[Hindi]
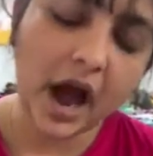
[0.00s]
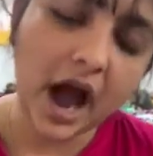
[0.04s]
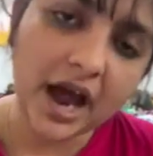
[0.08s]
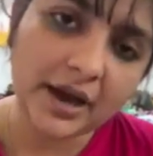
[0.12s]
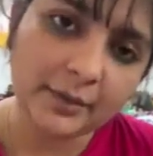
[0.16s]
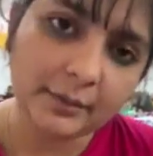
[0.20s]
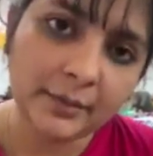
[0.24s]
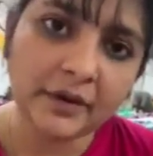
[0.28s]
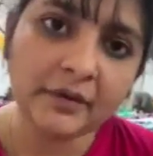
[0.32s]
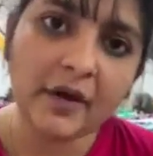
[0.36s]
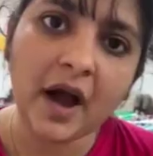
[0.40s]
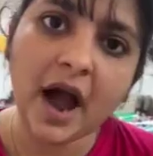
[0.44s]

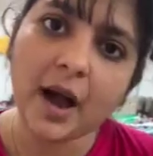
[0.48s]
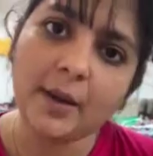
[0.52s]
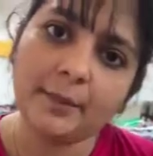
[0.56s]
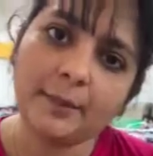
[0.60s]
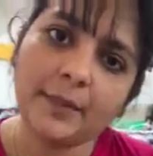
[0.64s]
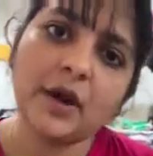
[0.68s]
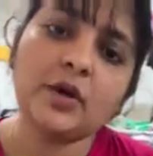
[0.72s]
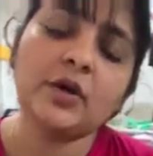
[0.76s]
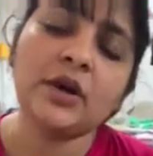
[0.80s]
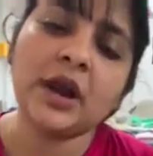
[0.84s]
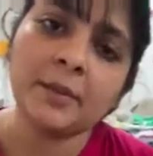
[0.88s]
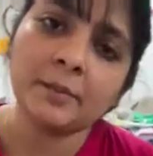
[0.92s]
आर्मी वहां
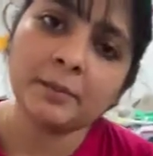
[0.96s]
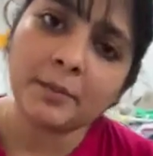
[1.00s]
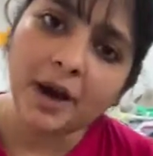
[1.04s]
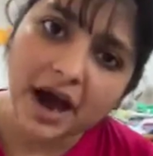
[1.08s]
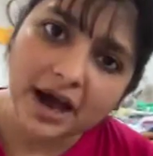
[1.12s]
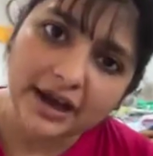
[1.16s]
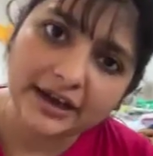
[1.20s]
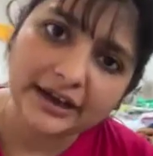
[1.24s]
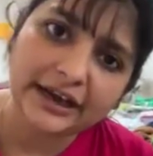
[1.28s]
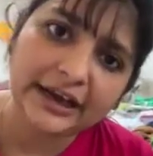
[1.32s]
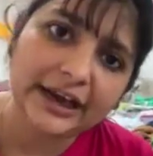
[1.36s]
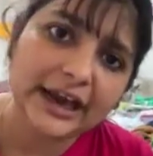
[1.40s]
पे उन्हें
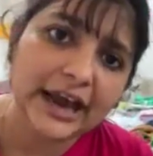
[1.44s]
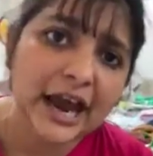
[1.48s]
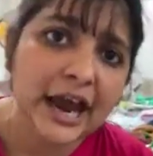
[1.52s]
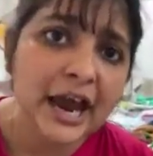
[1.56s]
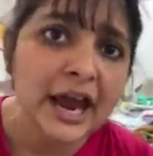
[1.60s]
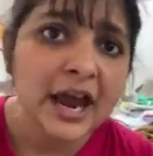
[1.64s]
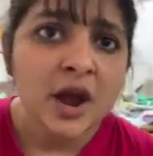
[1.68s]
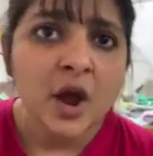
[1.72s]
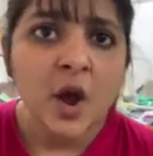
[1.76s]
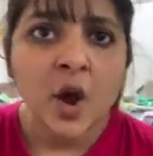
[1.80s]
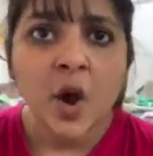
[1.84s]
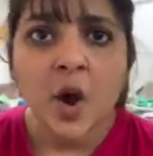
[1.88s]
मार रही है
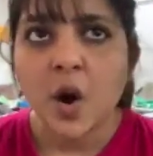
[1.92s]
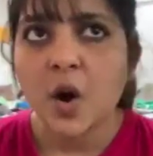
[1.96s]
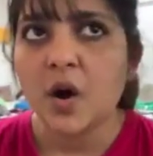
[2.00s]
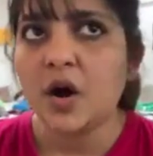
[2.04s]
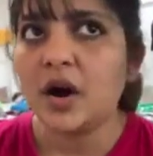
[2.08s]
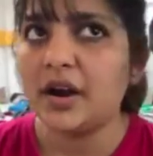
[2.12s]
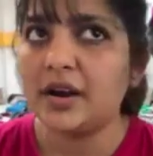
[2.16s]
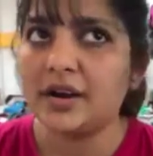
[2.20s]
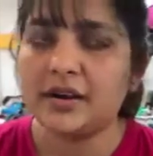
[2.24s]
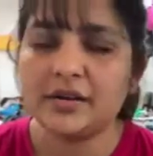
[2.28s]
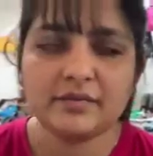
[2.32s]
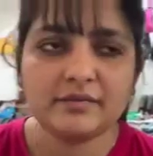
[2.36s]

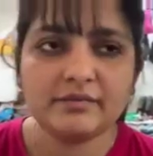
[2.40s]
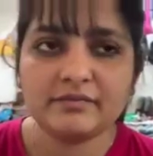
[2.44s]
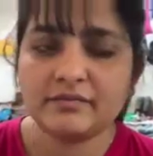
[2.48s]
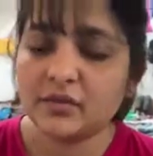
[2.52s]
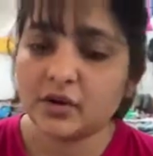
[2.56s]
और